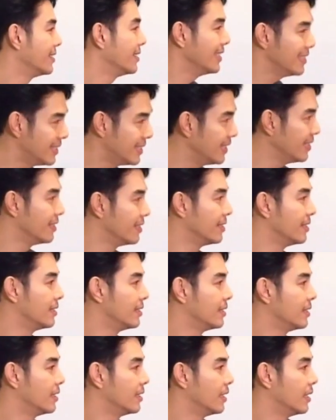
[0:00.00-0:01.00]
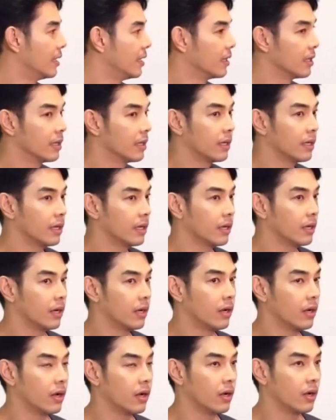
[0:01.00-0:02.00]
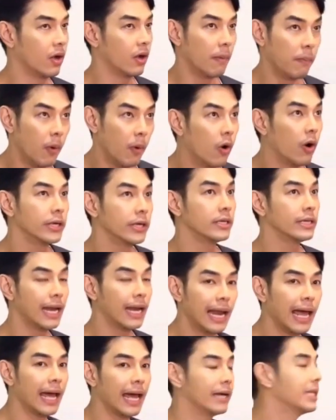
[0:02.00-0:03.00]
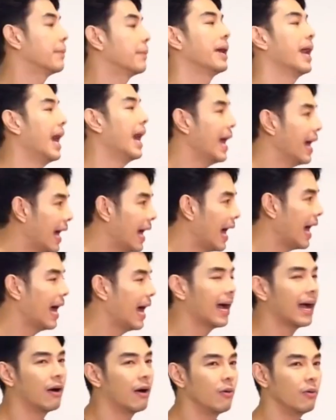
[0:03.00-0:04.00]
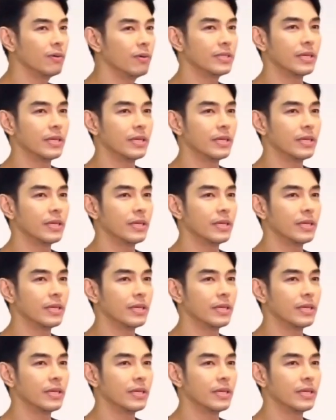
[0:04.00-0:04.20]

จริงๆเาโพสต์ไเราโพสเมื่อวานก็โพสต์นั่นแหละอย่าไปให้ค่าเขา